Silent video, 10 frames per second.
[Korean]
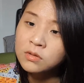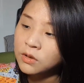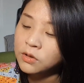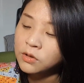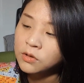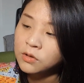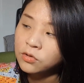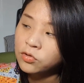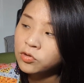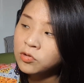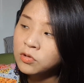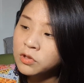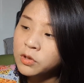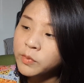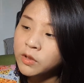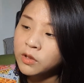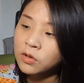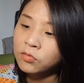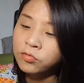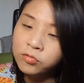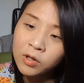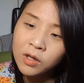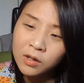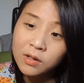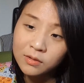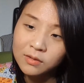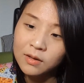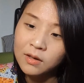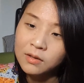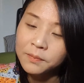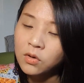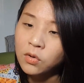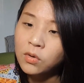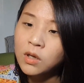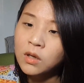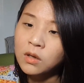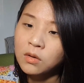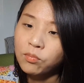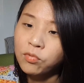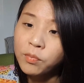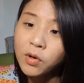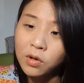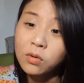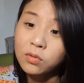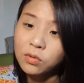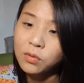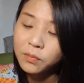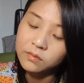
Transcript: 그 수능 시험에 대한 후회라든가 그런 게 분명 있거든요.